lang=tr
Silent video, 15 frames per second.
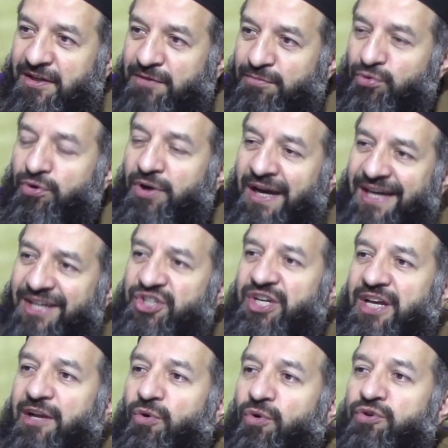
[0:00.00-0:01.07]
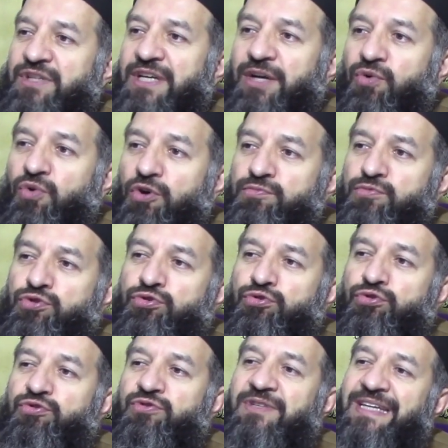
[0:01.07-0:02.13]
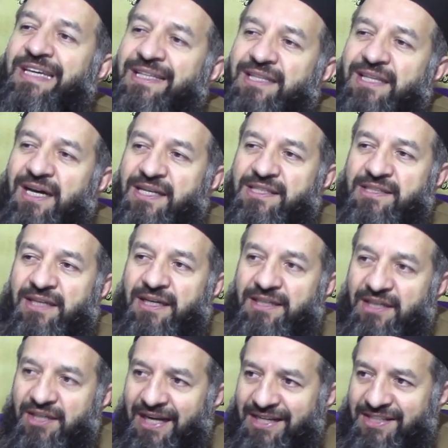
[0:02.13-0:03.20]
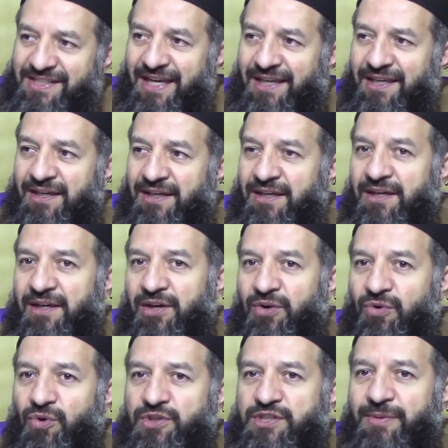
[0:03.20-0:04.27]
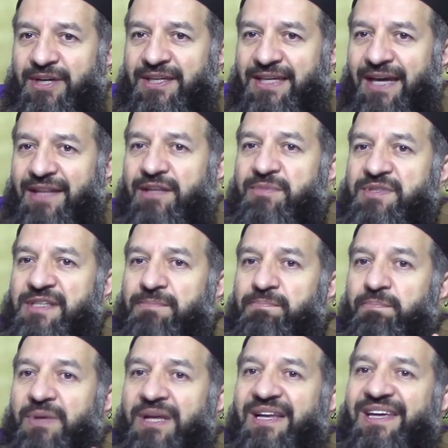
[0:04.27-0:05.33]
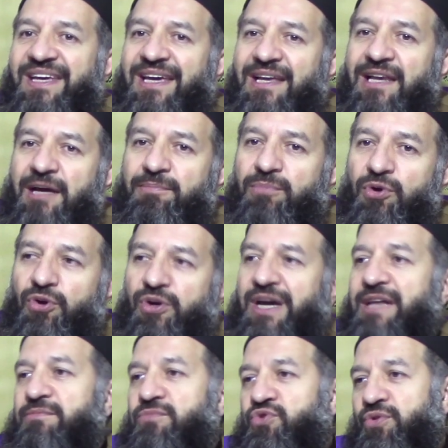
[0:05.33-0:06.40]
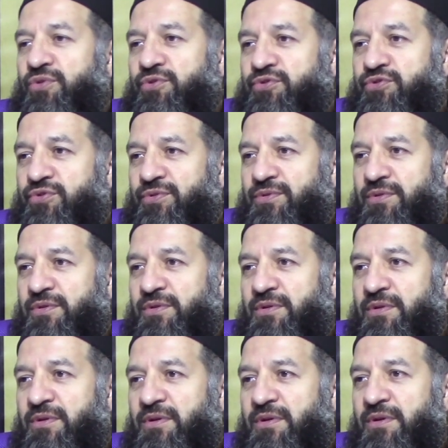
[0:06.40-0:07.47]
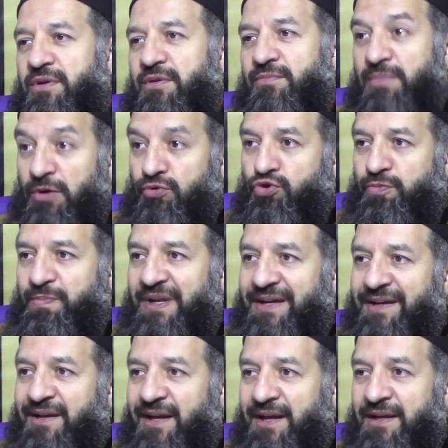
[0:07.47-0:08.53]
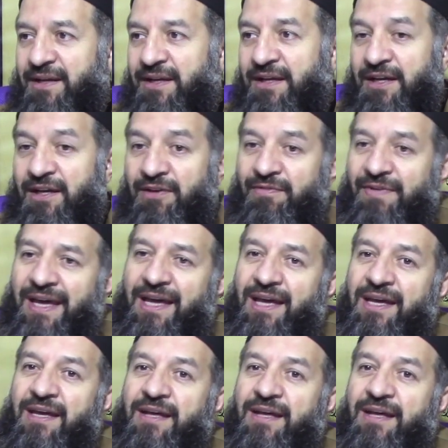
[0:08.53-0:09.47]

bunu her şeyle ortaya koymuştur iddiasına girersek o zaman kendimizi bilgiyle bloke etmiş oluruz. Mevcut bilgiyle. Ve